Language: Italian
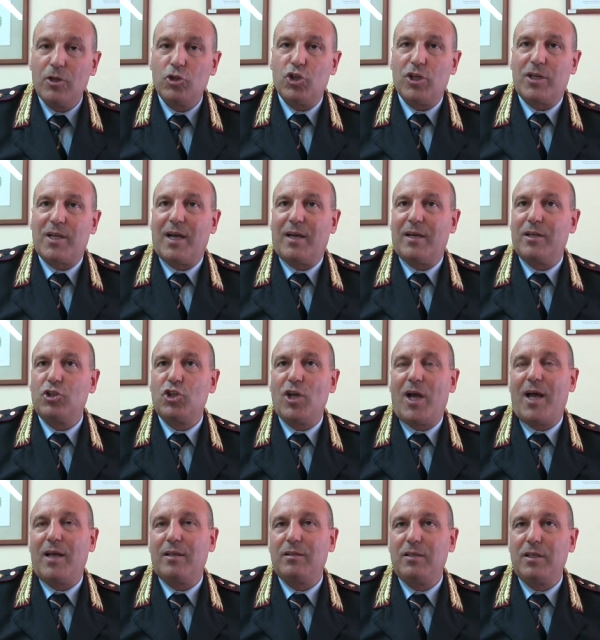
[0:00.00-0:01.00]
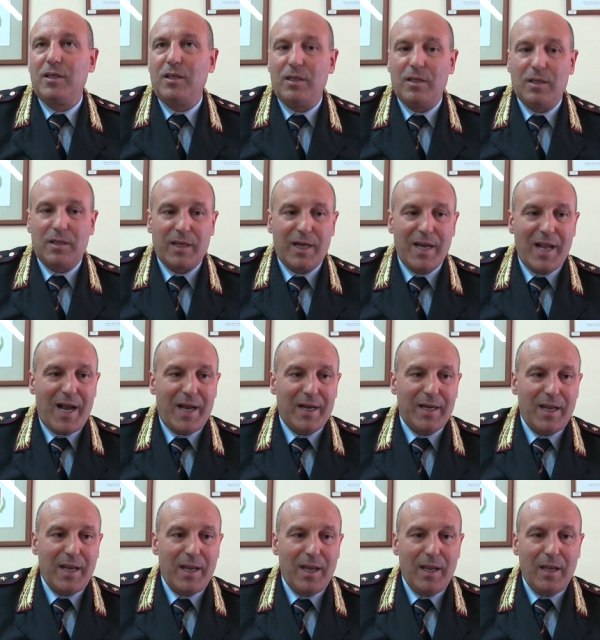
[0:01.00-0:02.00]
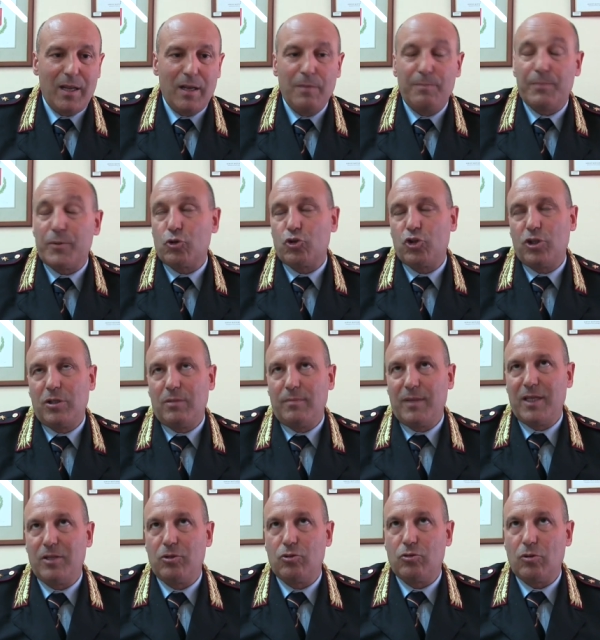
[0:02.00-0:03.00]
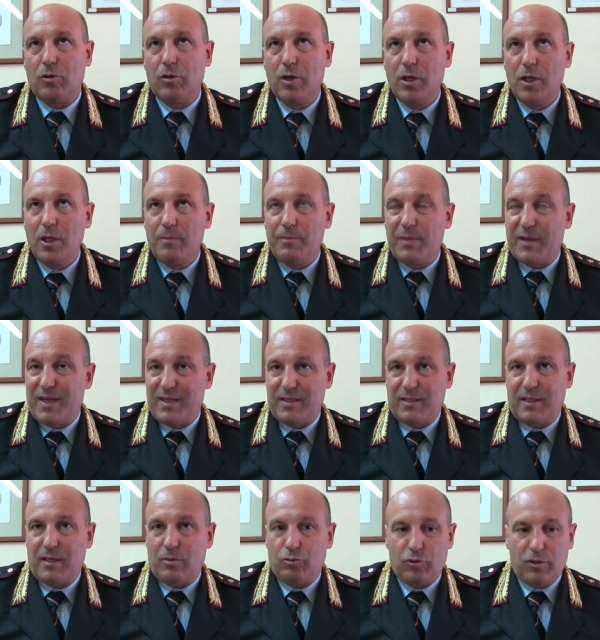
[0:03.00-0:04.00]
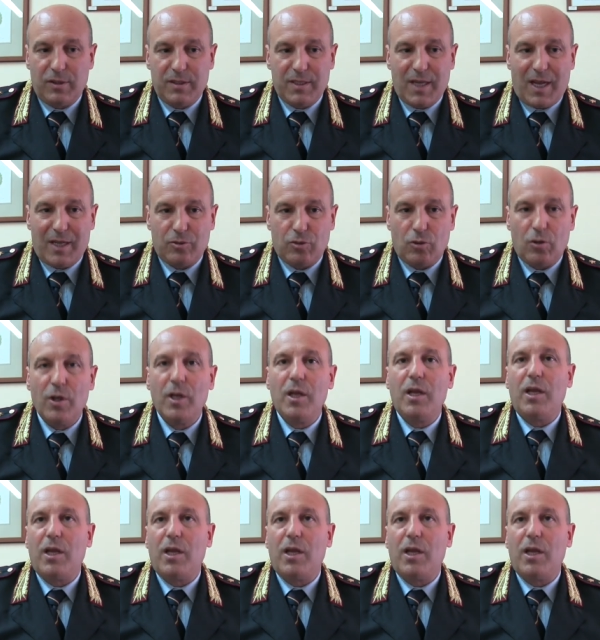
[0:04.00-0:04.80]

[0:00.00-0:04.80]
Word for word: cercare già di creare il procedimento per essere autorizzato.